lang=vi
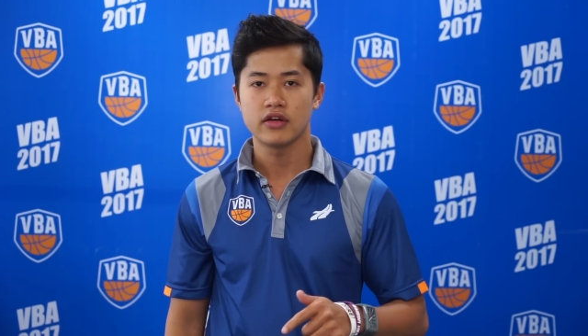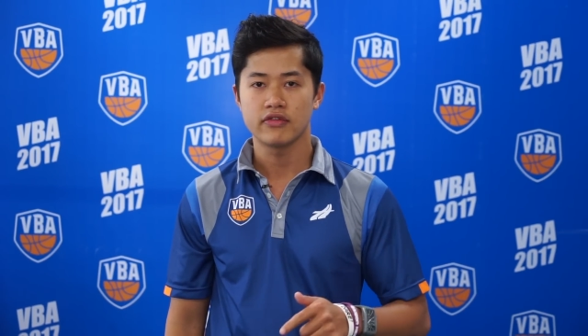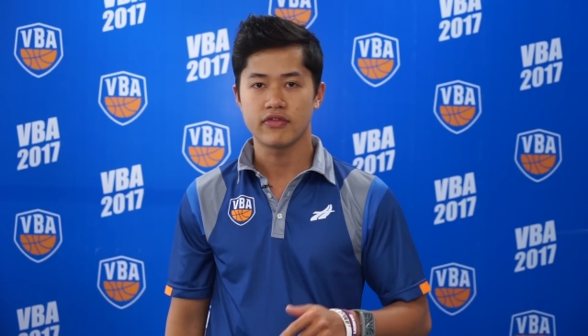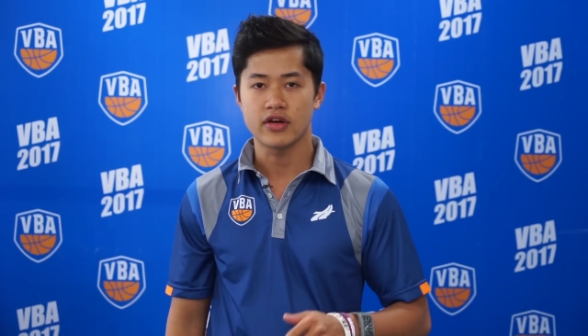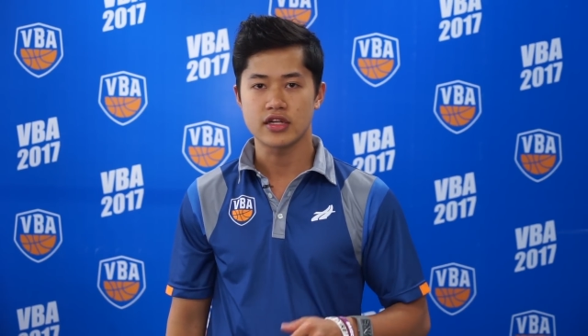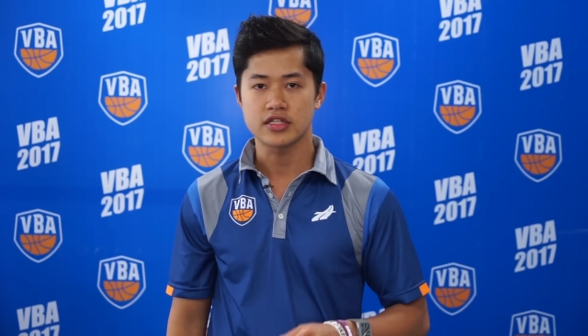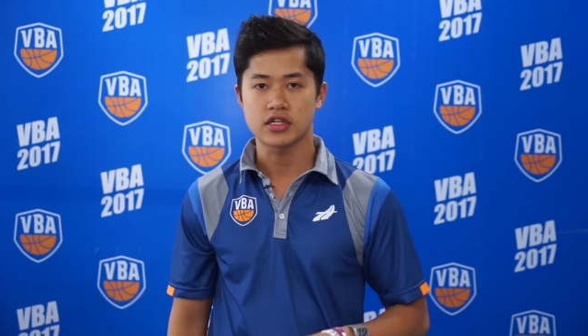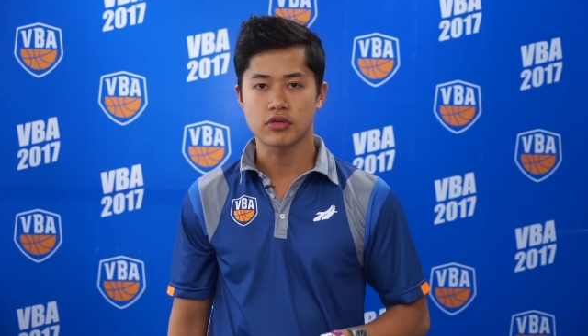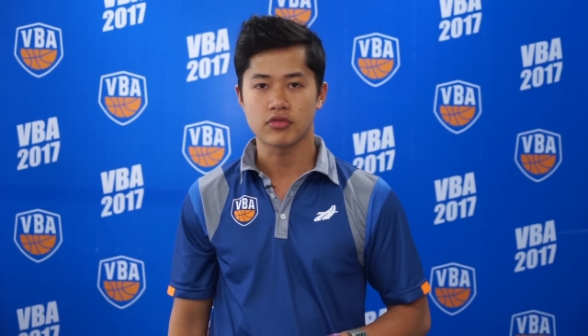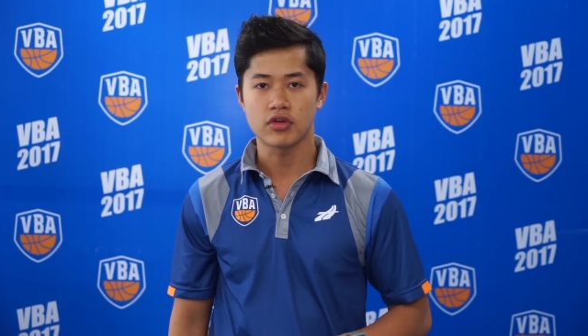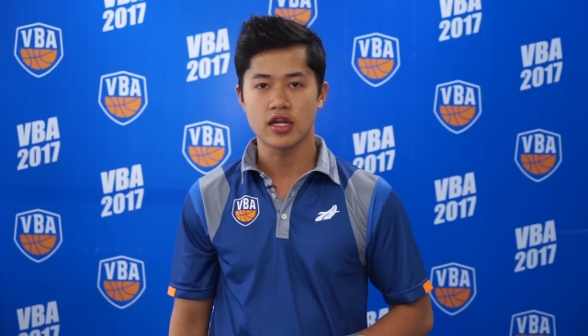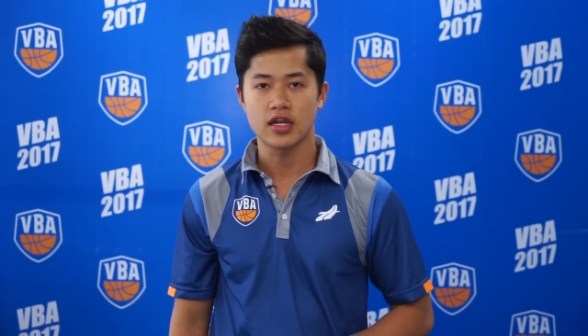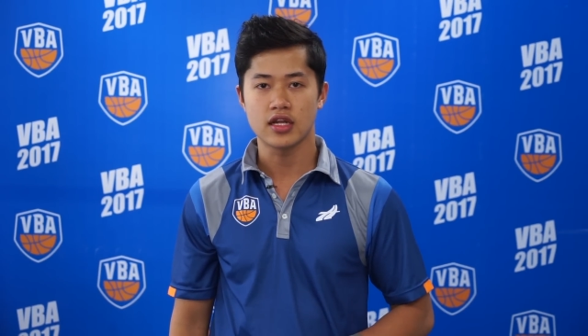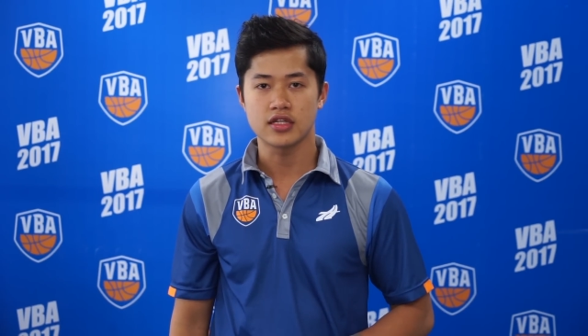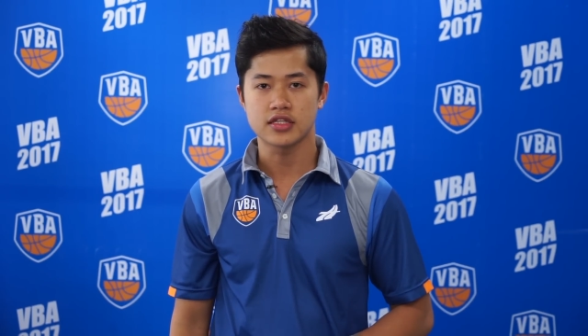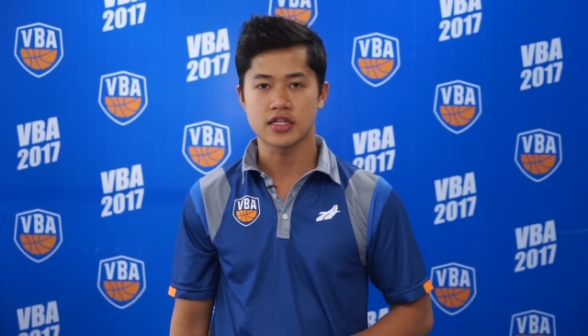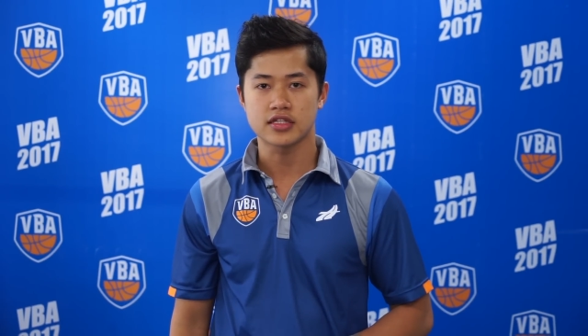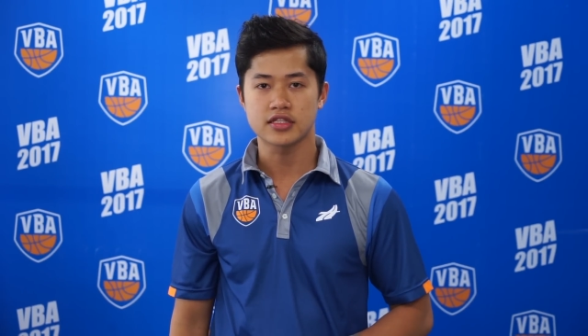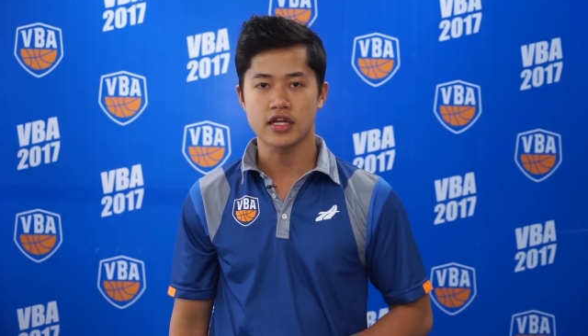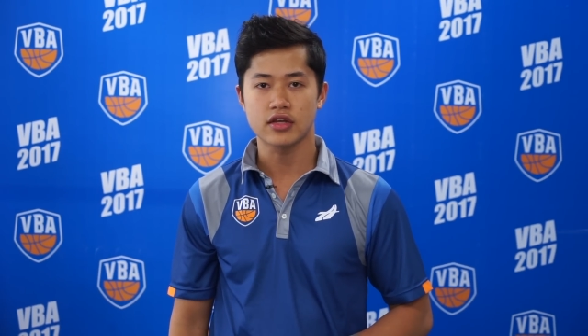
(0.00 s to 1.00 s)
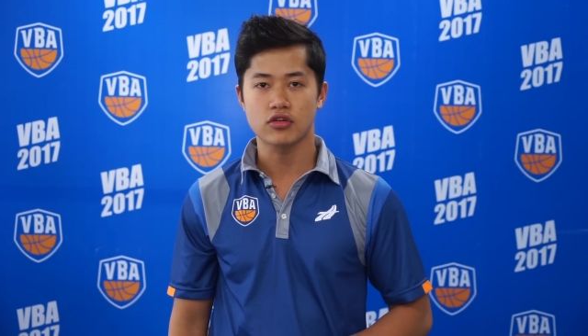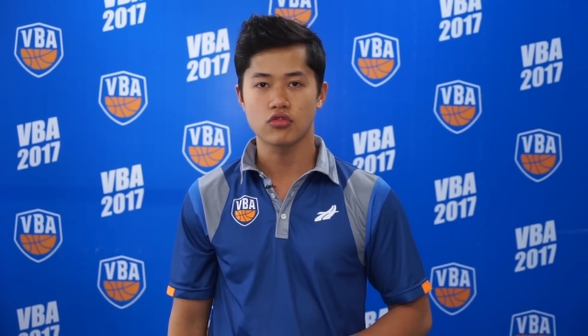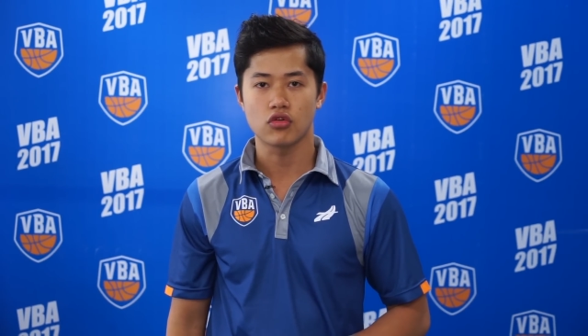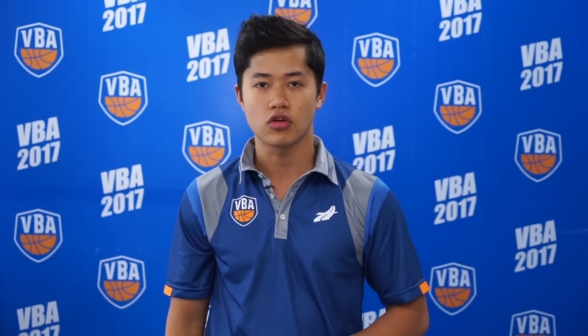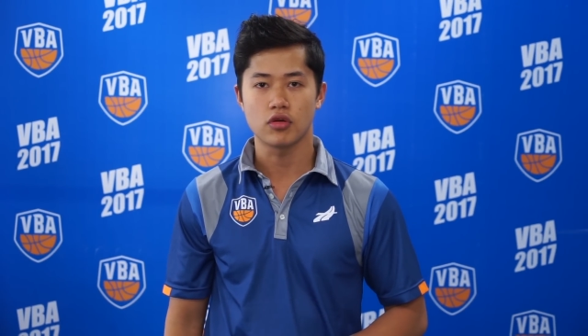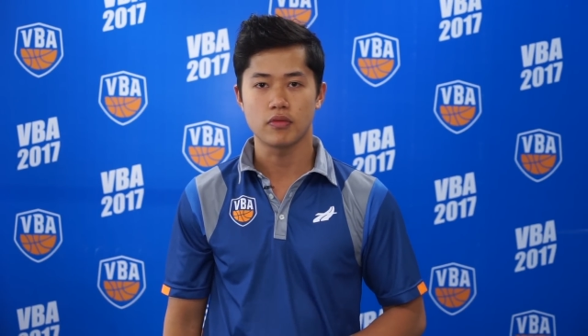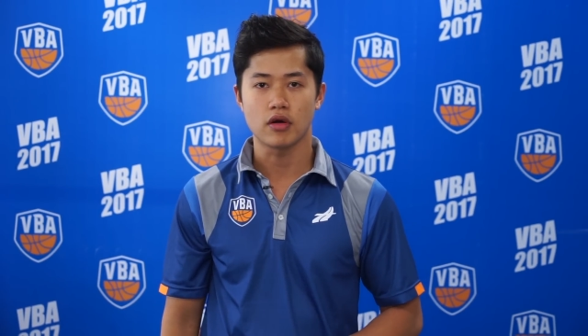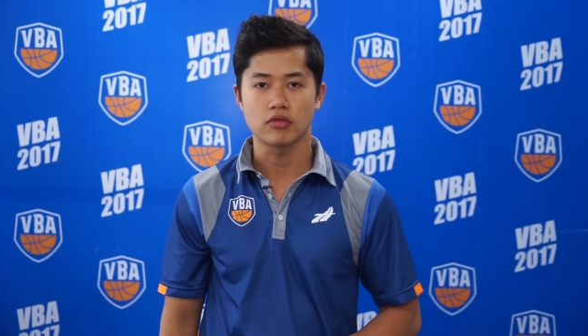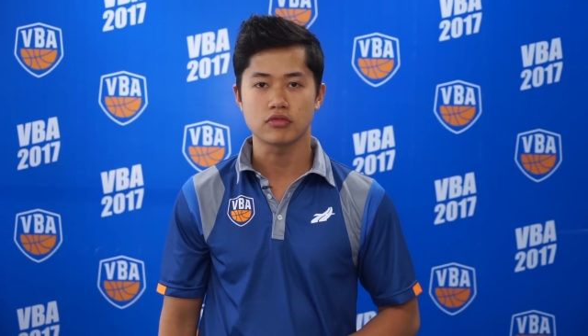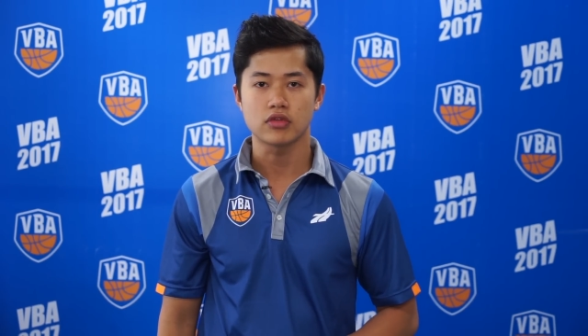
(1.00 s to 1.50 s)
Và sau đây là danh sách của
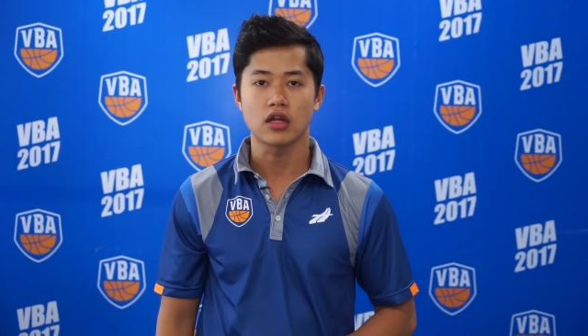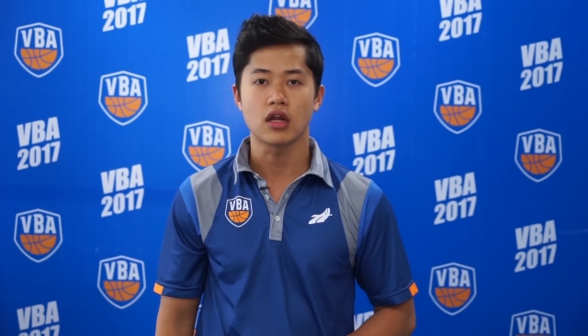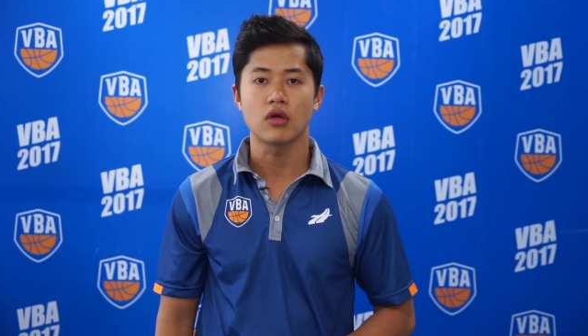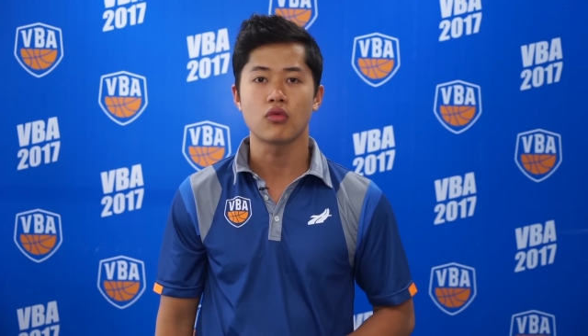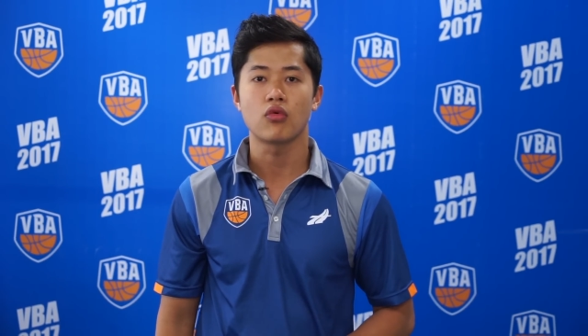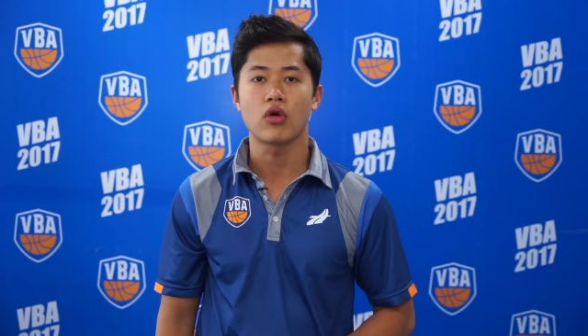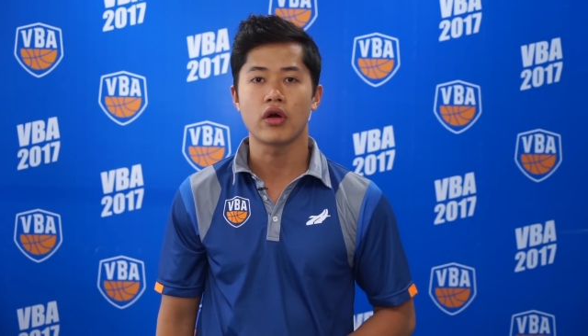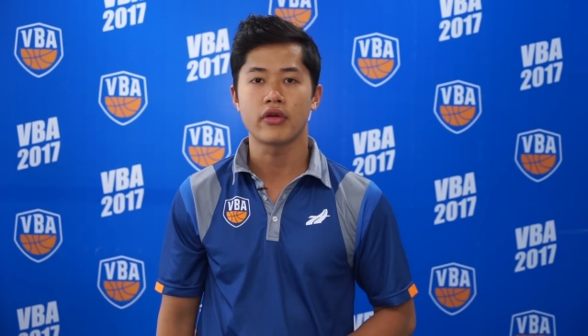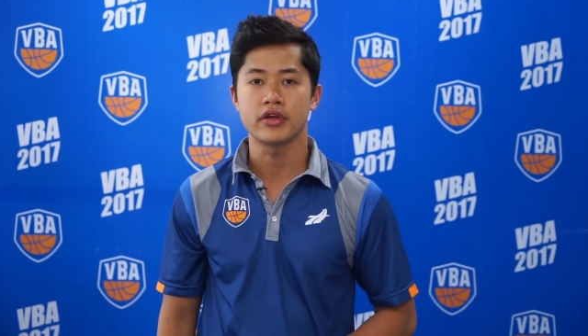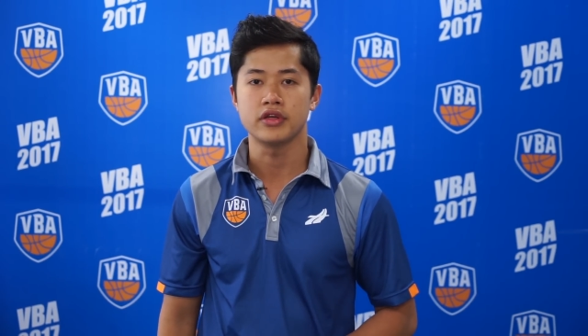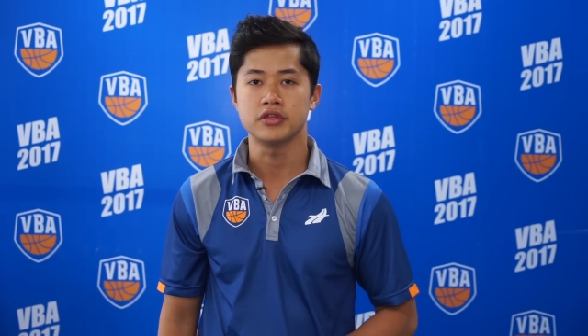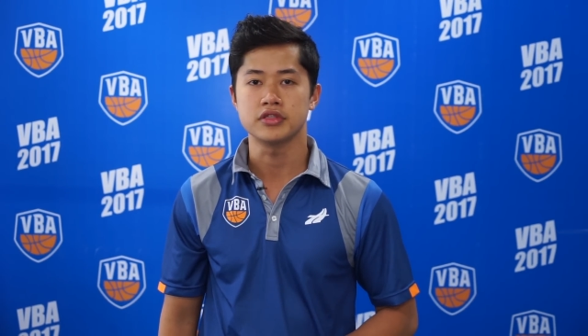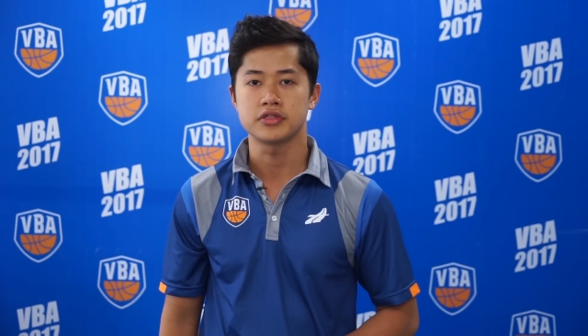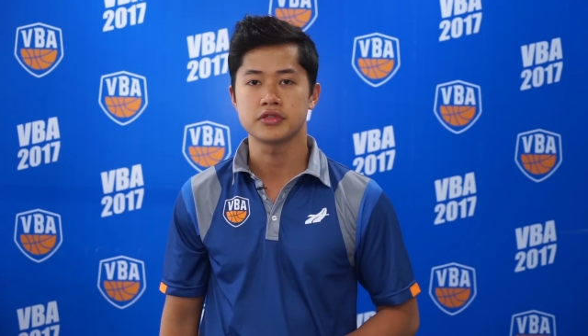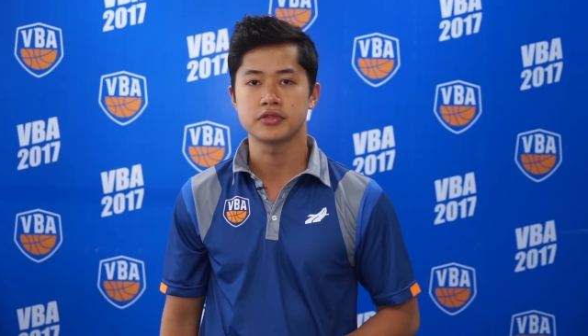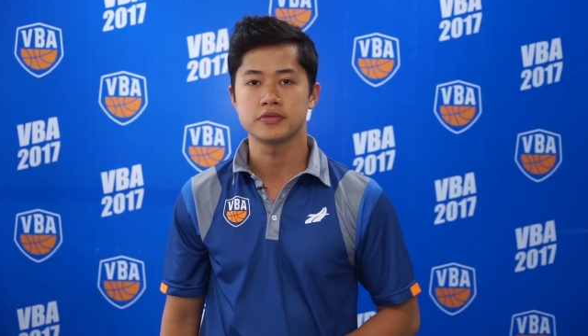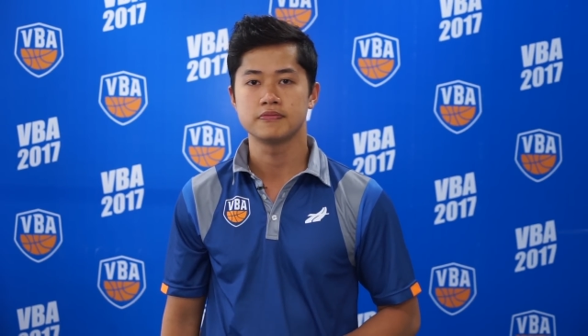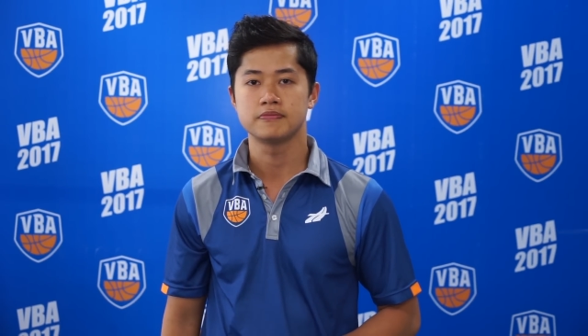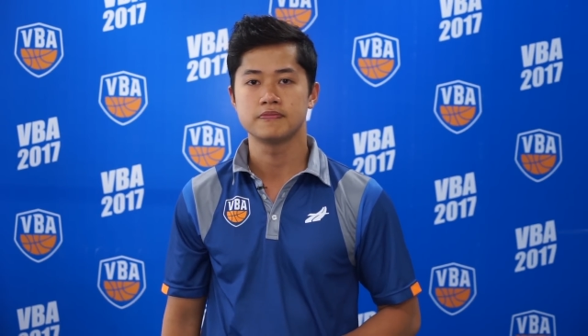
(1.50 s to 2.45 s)
đội bóng Thăng Long Warriors.